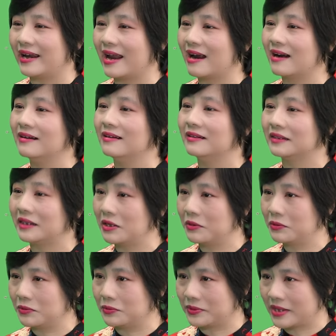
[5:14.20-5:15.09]
năng lượng
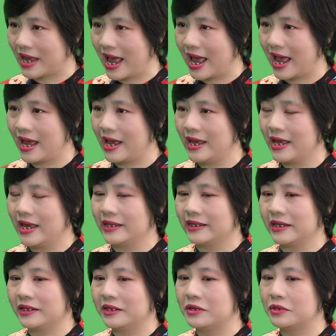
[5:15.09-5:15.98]
tiêu thụ ra
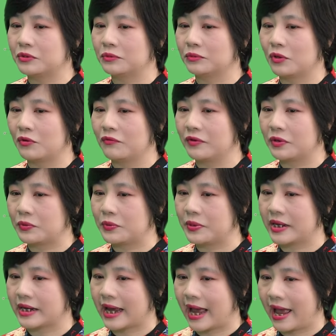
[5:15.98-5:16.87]
thì thường chúng tôi vẫn
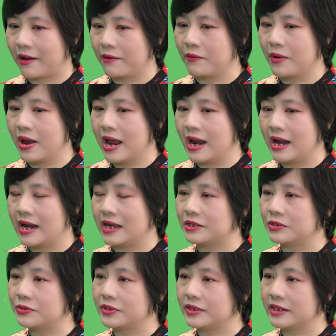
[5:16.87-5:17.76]
khuyến cáo
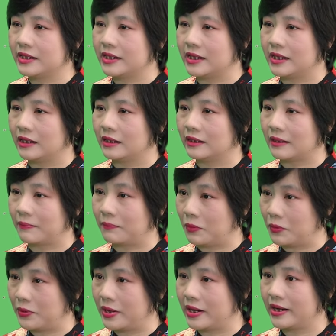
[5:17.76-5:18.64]
là duy trì tập
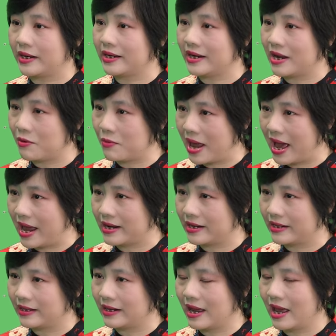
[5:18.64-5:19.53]
luyện đều đặn
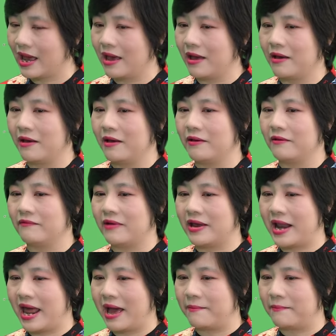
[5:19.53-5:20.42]
ừ.
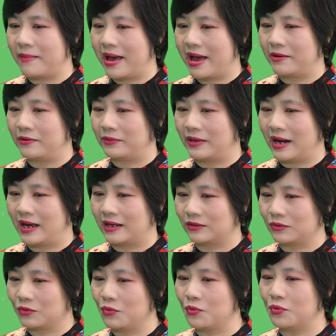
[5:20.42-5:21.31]
và đảm bảo
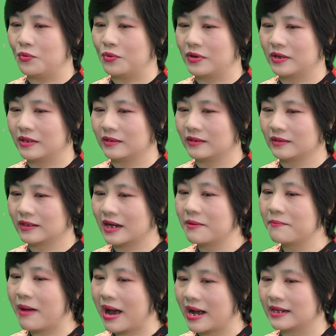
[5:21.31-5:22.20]
là đủ
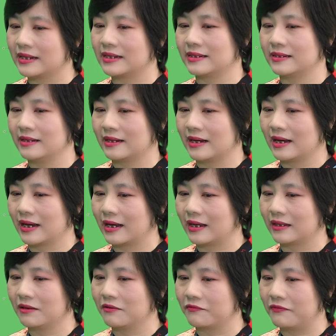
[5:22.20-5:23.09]
cân bằng giữa các
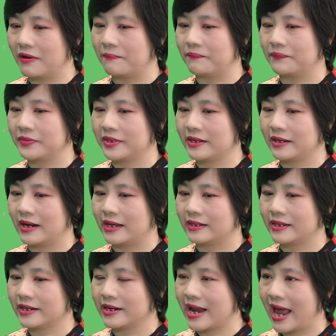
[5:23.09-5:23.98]
cái thực phẩm như
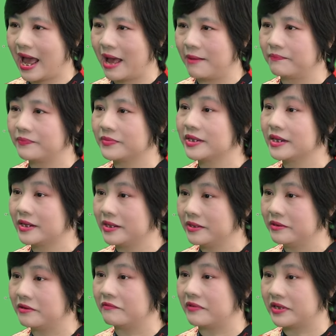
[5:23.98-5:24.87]
là chất đạm, chất
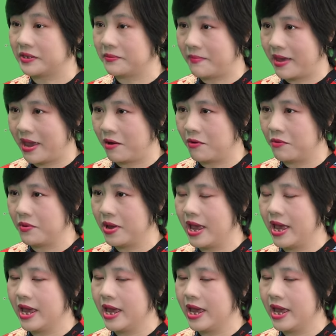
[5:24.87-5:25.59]
đường và chất béo.